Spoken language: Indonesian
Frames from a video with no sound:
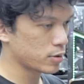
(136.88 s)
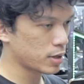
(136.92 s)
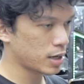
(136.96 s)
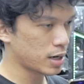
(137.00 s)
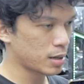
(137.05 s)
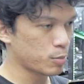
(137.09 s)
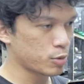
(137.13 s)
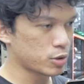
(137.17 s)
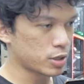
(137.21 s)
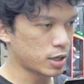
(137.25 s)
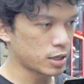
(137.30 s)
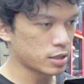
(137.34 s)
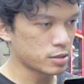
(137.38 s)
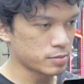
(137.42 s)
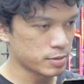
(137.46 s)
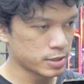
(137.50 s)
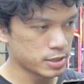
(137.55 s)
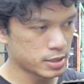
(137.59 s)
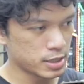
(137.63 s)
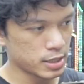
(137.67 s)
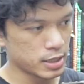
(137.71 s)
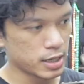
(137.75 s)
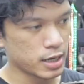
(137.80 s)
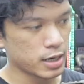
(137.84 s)
juga lampu
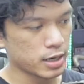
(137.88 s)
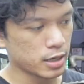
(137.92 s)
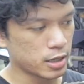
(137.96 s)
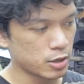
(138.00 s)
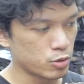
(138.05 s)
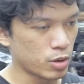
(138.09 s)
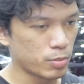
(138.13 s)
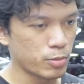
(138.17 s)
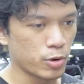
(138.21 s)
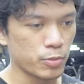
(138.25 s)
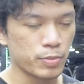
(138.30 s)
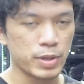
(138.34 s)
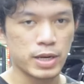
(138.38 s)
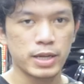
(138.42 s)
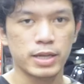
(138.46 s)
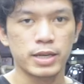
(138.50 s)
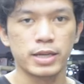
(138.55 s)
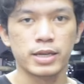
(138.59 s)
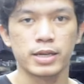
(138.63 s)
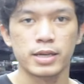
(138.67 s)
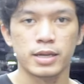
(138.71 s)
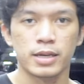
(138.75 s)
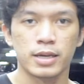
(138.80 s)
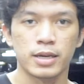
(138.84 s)
transmisi dari kedua mobil
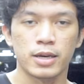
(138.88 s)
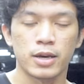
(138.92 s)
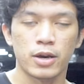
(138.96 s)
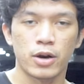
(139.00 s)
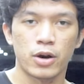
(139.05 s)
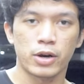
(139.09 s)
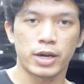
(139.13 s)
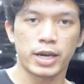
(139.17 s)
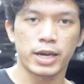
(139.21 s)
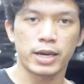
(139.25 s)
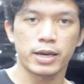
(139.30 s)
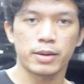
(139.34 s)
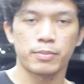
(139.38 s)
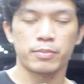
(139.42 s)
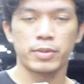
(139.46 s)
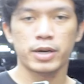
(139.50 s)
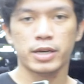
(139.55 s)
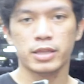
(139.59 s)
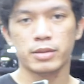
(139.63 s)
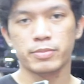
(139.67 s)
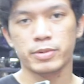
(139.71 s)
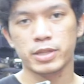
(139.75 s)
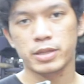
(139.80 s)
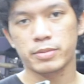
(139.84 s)
ini. Oke, okay,
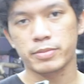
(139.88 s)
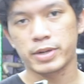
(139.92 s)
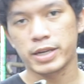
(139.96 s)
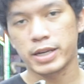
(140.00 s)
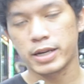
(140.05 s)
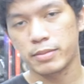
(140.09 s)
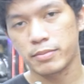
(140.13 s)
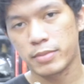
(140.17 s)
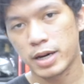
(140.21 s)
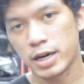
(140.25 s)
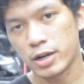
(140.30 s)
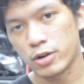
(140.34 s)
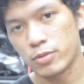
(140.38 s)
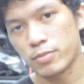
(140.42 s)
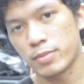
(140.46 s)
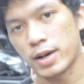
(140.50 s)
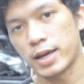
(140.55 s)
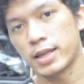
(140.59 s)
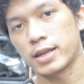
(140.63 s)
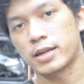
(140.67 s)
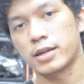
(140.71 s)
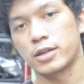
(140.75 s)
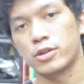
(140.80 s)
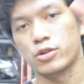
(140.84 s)
bagi teman-teman yang baru
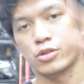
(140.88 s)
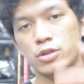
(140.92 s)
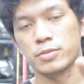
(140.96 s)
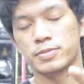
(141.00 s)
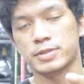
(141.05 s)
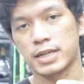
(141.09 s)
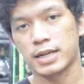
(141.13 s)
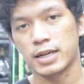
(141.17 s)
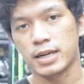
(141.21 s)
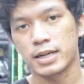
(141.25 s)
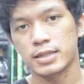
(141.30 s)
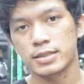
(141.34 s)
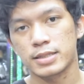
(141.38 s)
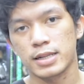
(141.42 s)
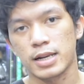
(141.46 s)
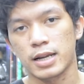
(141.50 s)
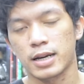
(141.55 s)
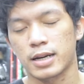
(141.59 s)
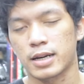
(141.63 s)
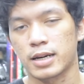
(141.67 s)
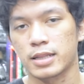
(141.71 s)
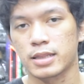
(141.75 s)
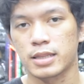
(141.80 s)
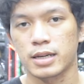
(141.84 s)
main ke YouTube saya
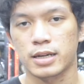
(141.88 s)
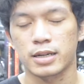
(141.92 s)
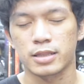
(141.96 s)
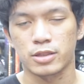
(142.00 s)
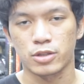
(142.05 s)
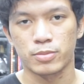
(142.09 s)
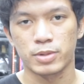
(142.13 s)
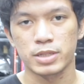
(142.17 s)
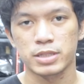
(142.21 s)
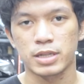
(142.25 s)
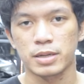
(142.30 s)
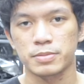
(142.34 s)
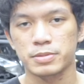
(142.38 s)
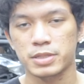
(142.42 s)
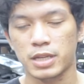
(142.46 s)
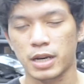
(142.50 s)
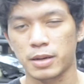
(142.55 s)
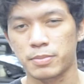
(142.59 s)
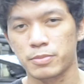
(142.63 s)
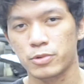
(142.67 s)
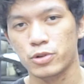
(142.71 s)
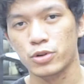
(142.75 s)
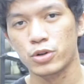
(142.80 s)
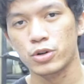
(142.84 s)
silahkan tekan tombol
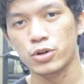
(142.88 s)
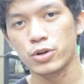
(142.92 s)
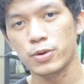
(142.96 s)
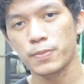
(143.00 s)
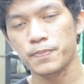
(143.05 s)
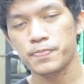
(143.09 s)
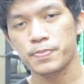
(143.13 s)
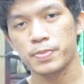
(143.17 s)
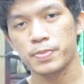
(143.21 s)
subscribe dulu